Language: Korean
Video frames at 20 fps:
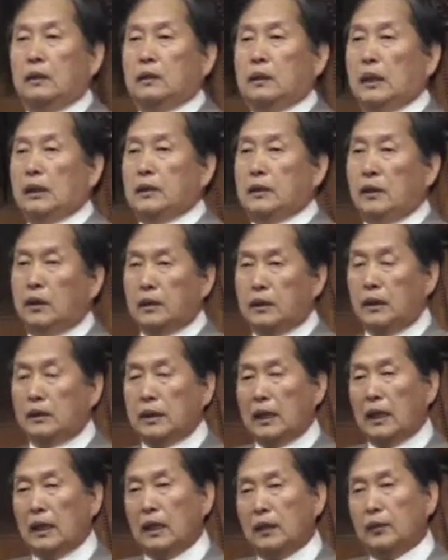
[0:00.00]
자, 이렇게
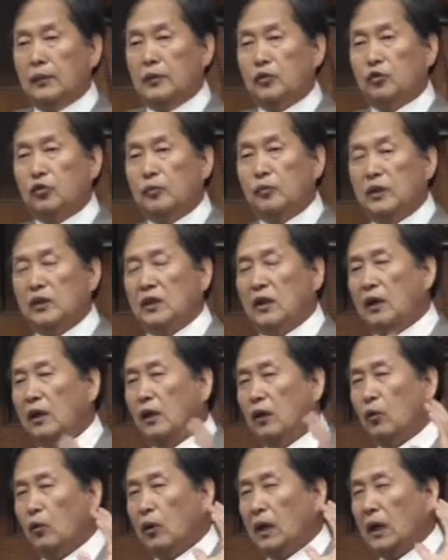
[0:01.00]
해서 하나님이 준비,
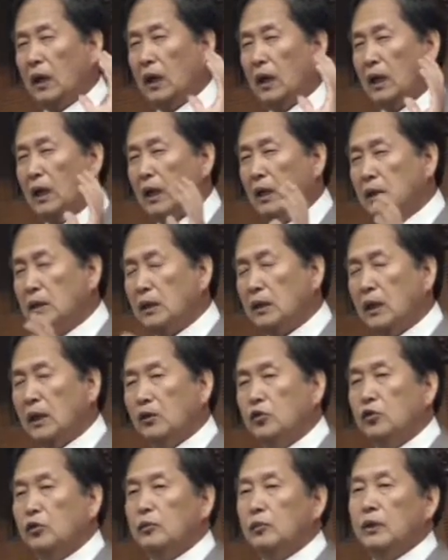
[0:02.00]
영어로
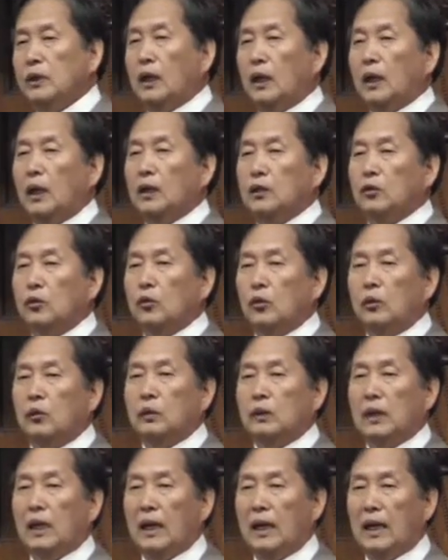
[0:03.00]
확실하게
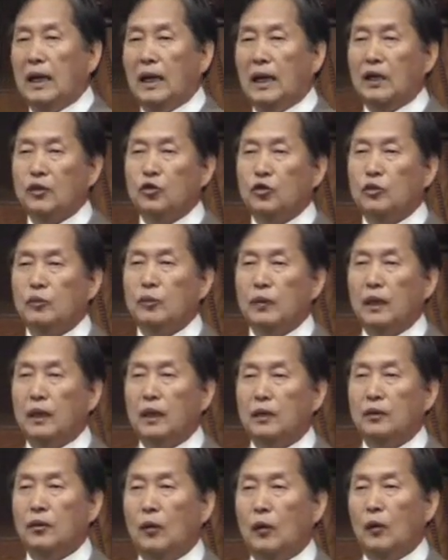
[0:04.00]
준비해가지고, 딱
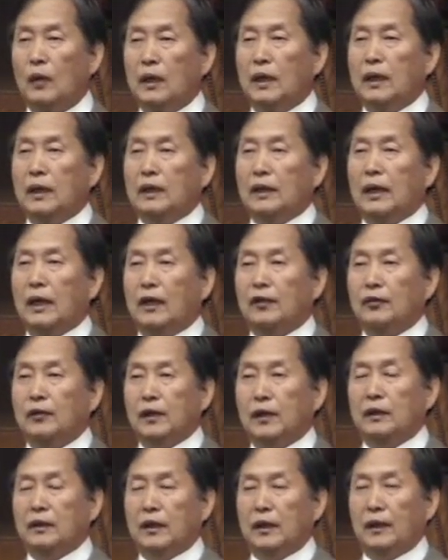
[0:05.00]
준비해가지고,
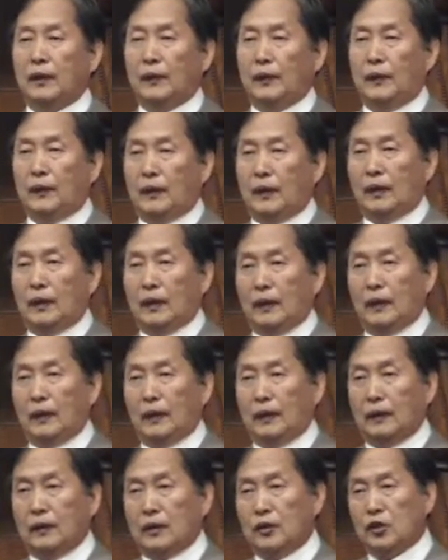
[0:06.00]
나중에 이제,
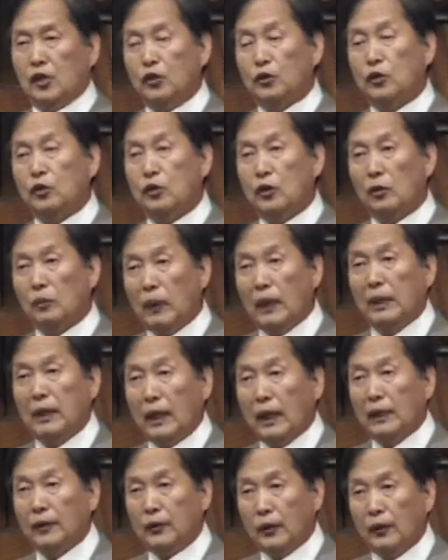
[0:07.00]
에, 이 청교도를
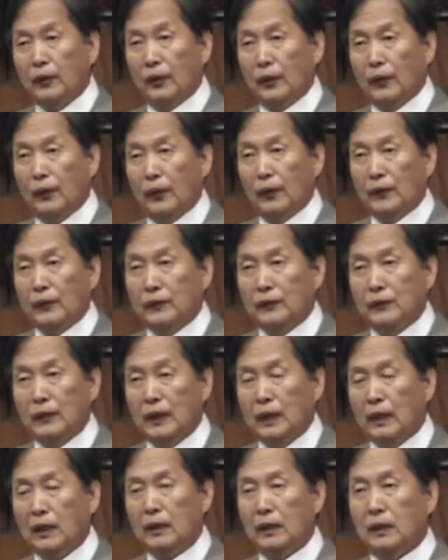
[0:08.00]
만나게 되는 거예요.
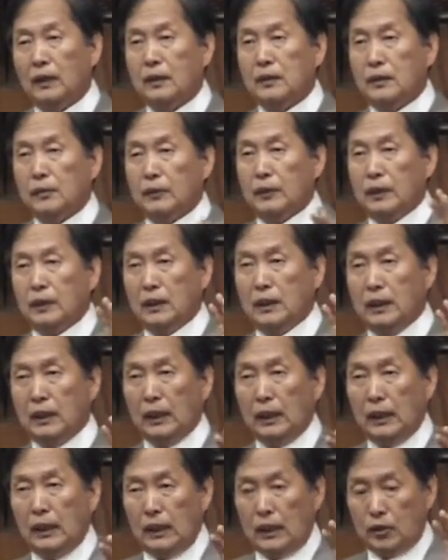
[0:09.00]
하나님께서
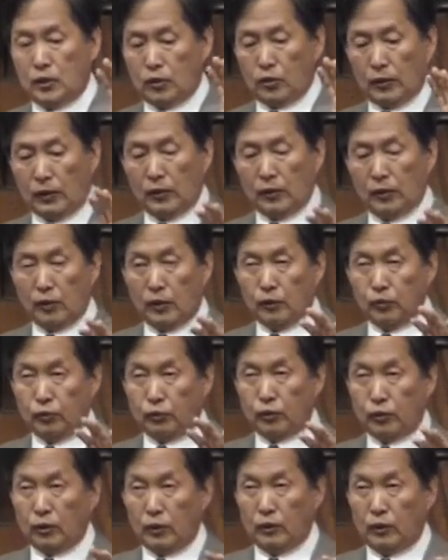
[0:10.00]
미리 스칸트의
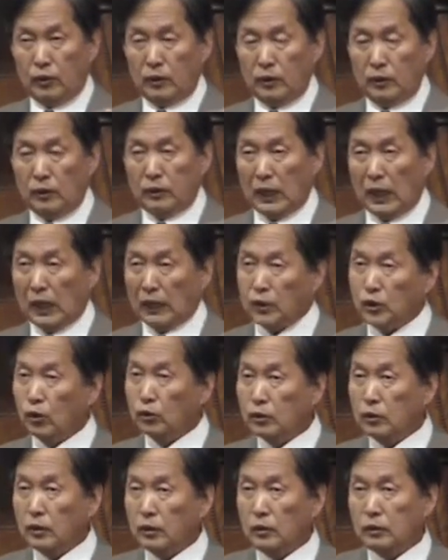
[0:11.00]
부족, 거기도 다
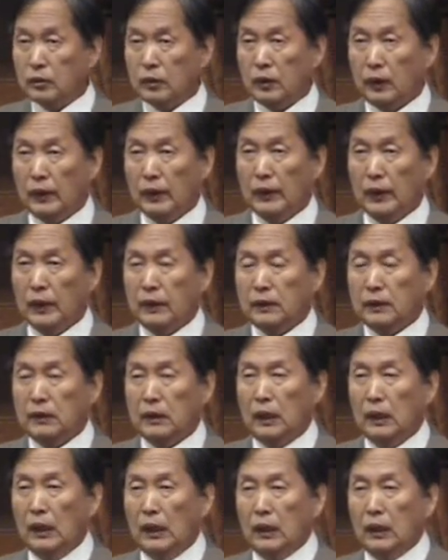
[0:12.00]
청소해줬어요. 하여튼,